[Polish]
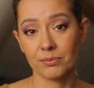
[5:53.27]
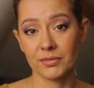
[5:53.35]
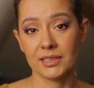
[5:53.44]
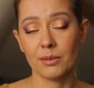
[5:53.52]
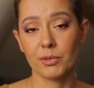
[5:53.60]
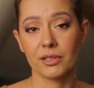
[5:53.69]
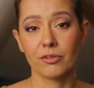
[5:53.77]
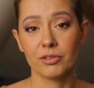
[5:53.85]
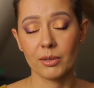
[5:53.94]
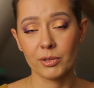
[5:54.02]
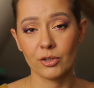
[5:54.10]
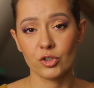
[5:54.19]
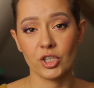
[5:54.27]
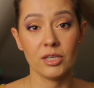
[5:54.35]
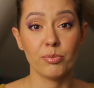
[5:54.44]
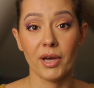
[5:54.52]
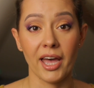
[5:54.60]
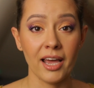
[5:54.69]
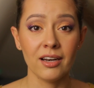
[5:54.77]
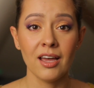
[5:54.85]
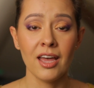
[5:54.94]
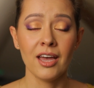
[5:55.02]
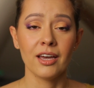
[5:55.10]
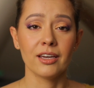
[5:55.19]
z tej, w tej metodzie IPL,
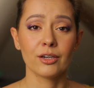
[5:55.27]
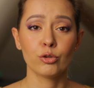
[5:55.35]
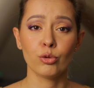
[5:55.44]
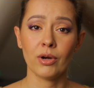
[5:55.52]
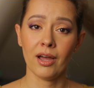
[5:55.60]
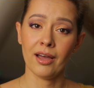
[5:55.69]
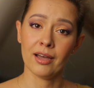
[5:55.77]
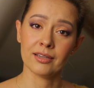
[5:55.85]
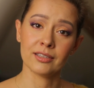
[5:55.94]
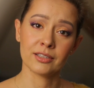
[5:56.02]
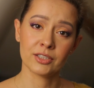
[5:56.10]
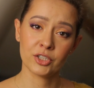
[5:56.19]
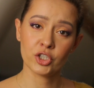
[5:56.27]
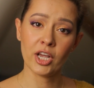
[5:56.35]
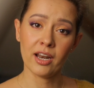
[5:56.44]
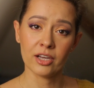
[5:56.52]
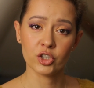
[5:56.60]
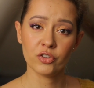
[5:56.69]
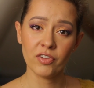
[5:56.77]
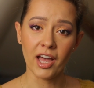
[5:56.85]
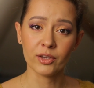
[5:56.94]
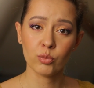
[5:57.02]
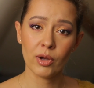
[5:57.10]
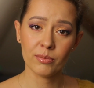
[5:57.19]
która strzela
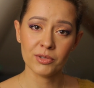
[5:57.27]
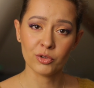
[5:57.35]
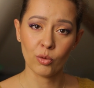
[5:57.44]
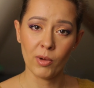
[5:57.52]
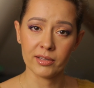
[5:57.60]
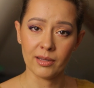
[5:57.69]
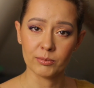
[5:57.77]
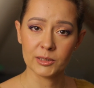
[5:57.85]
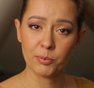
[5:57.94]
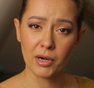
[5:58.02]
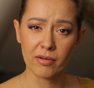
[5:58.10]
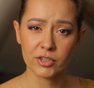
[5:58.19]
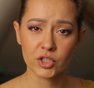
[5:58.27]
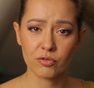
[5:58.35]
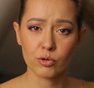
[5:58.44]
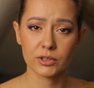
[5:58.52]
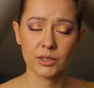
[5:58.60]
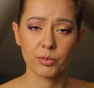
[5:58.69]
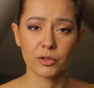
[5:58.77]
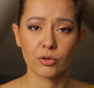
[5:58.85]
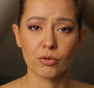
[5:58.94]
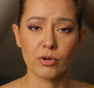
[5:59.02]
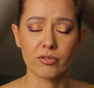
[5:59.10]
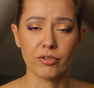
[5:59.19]
światłem i to ma tam sprawiać, że włoski
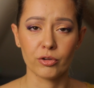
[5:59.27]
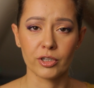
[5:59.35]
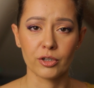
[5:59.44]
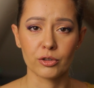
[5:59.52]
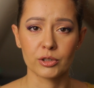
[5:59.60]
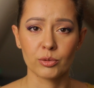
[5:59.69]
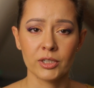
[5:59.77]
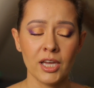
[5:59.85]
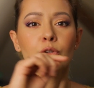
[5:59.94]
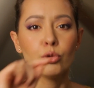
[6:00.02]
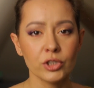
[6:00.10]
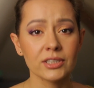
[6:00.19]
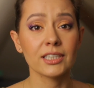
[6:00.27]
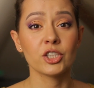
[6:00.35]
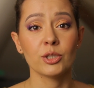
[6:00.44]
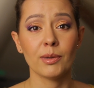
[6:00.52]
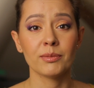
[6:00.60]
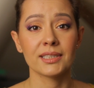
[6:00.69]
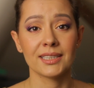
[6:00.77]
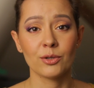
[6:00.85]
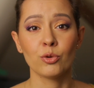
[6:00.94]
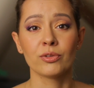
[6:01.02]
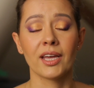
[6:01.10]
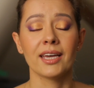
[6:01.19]
będą wolniej rosły. Tu się zatrzymam na
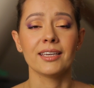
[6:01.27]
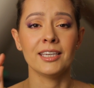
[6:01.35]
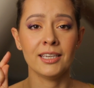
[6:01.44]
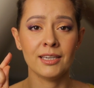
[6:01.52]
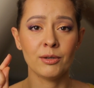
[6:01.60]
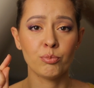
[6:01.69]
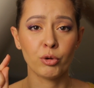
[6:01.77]
sekundę i